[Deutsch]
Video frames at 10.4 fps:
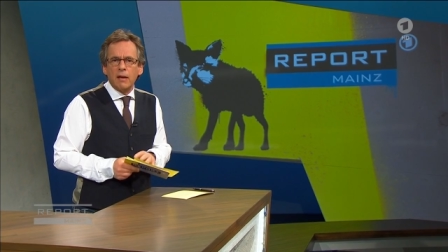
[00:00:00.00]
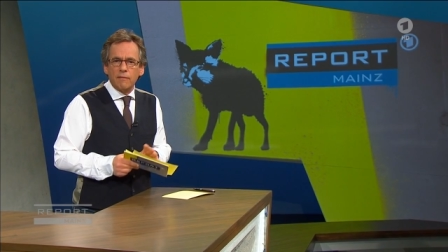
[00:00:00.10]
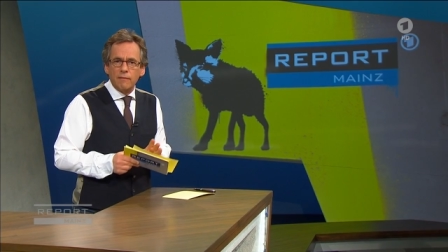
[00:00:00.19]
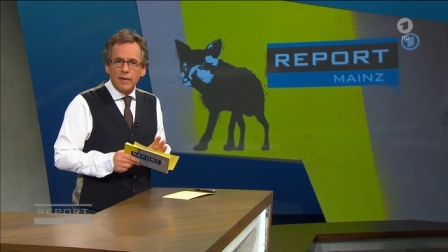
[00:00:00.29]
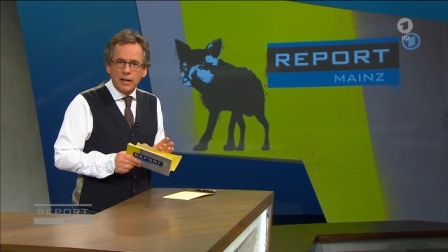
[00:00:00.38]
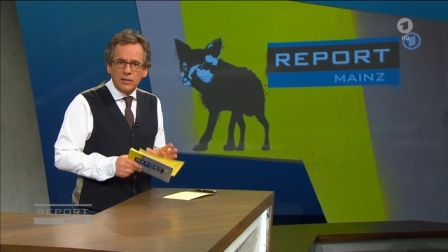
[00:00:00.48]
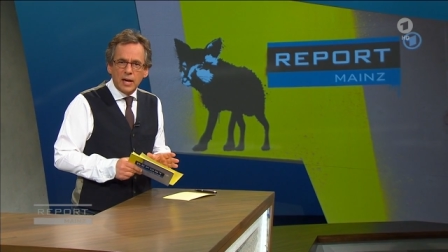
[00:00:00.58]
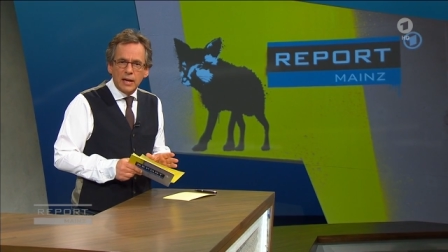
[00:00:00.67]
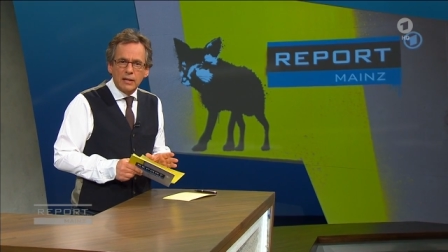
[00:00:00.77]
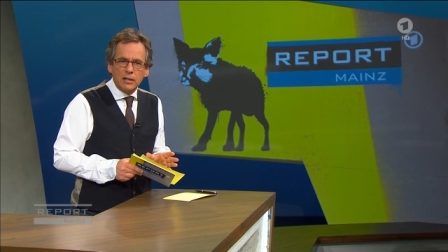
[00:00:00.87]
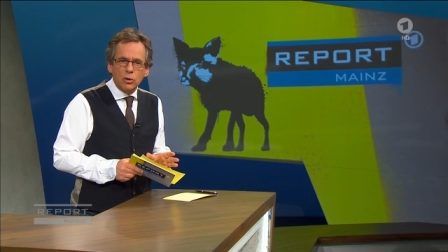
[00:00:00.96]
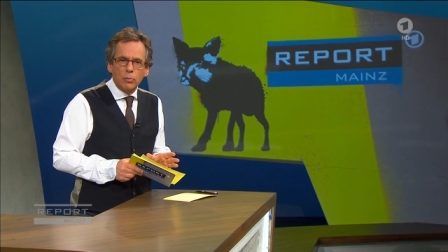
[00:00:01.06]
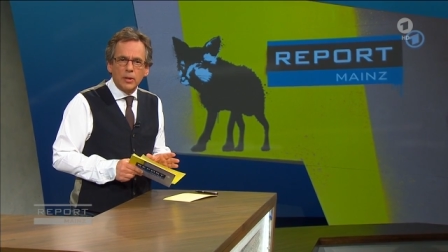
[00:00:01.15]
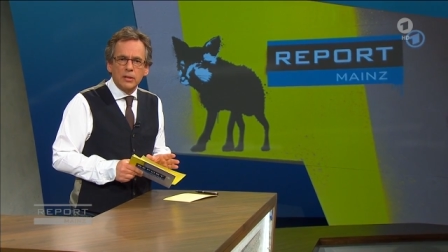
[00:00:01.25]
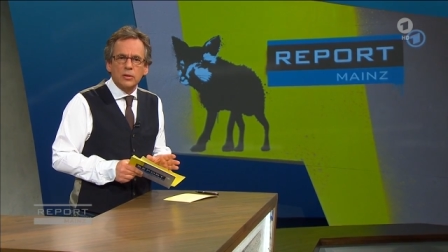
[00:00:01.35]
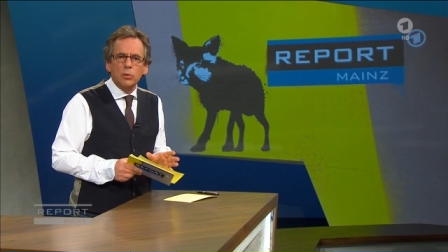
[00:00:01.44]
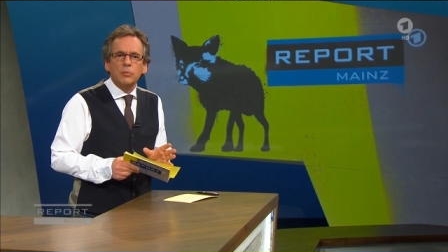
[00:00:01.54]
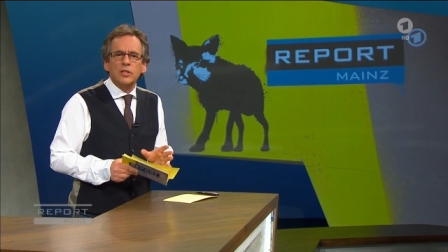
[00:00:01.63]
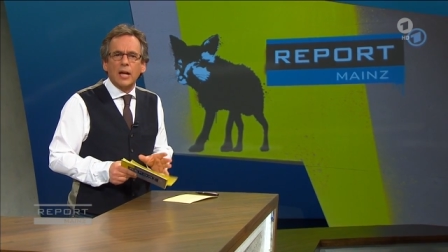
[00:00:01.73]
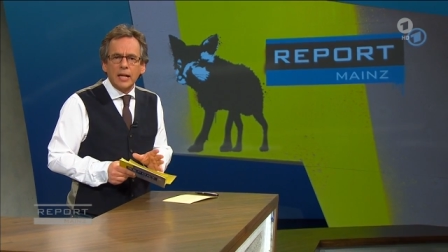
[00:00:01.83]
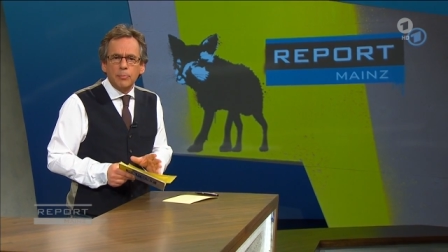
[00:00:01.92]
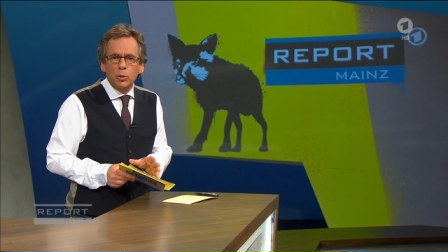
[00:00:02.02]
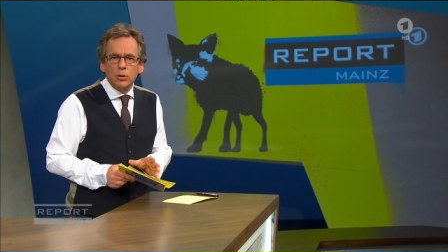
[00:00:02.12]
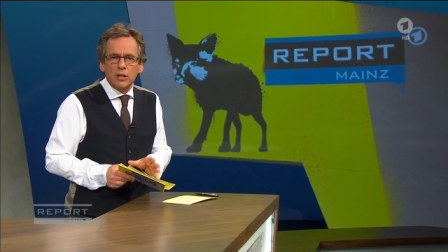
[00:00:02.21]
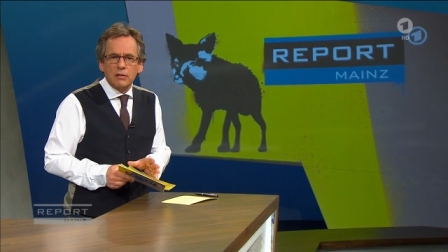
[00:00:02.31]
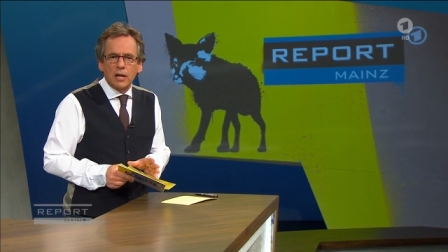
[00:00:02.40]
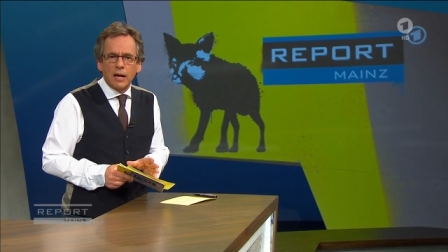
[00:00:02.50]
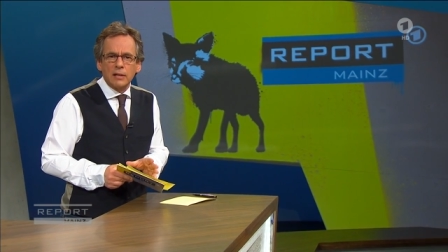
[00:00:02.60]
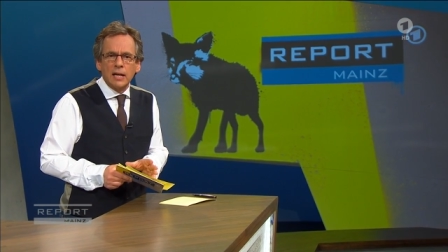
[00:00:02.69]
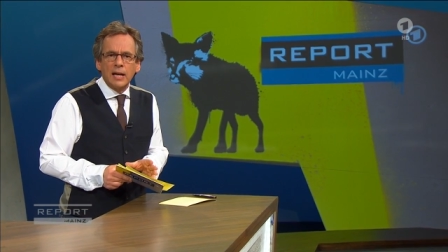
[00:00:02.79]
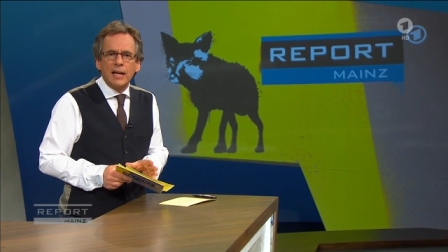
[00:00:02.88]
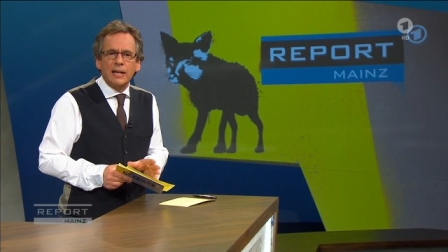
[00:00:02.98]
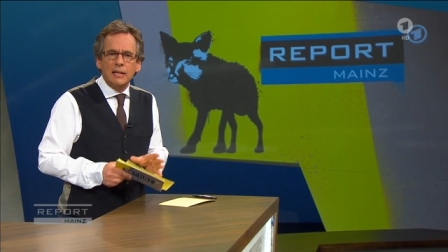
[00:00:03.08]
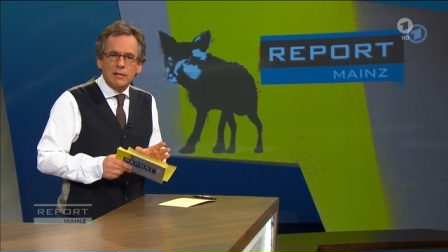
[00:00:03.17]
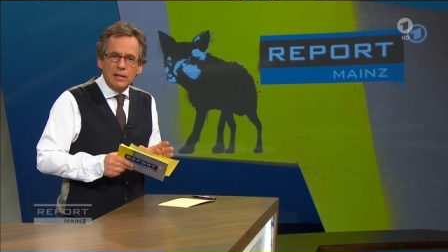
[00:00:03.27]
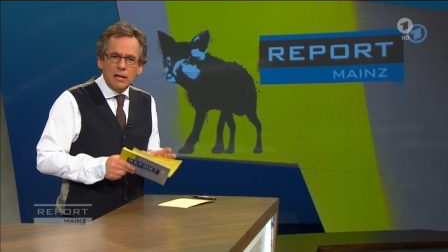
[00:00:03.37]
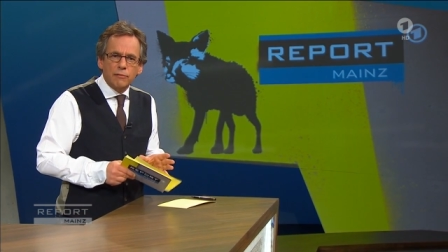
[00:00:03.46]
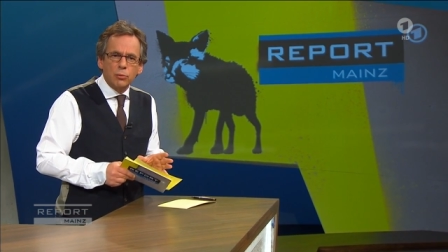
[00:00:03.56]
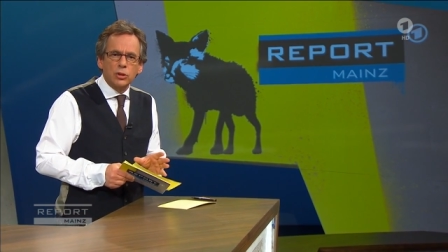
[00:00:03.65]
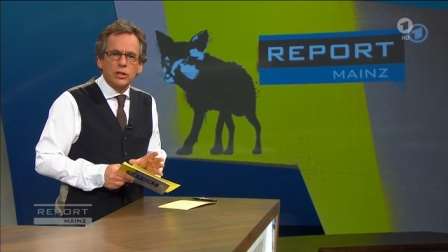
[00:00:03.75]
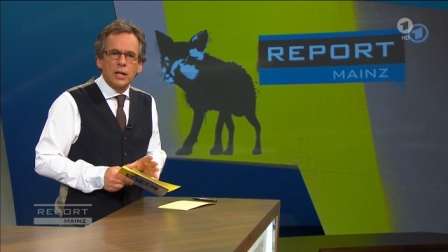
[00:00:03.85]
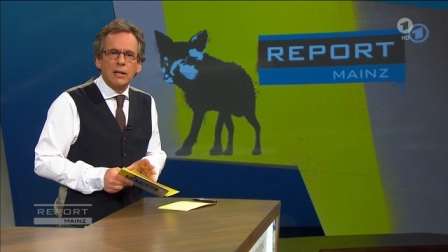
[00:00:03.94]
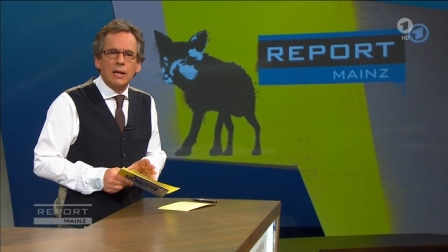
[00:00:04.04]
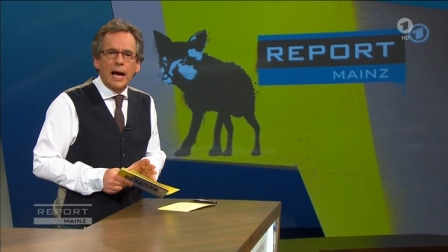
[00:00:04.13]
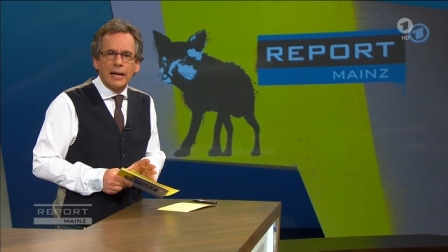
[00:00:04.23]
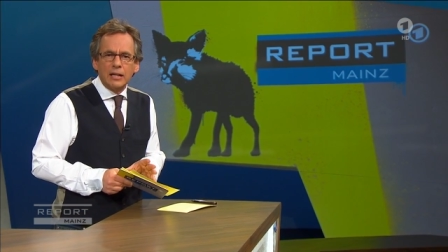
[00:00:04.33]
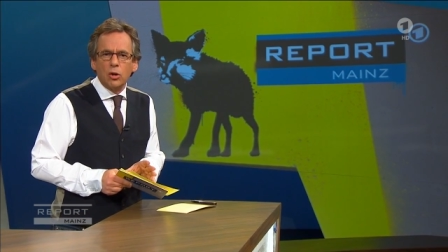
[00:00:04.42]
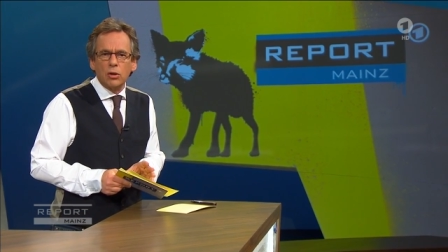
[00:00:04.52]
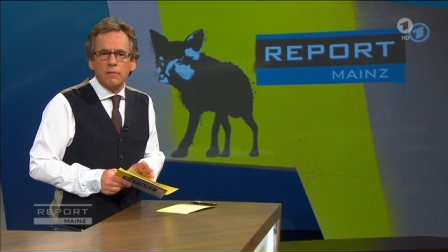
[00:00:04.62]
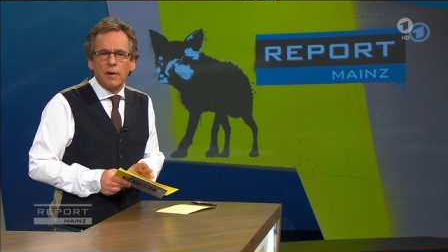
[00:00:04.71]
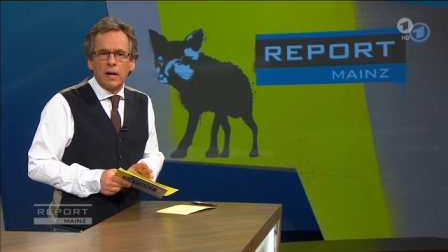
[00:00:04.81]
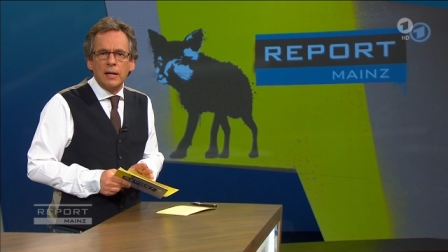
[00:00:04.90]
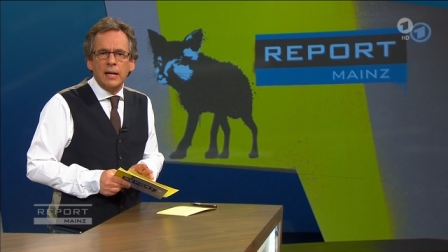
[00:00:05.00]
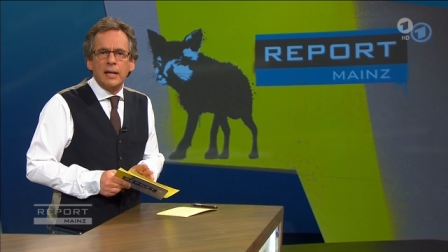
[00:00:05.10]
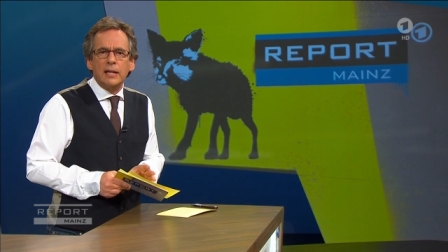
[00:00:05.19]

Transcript: welche Handynummer zum Zeitpunkt der Tat in der Funkzelle eingeloggt war,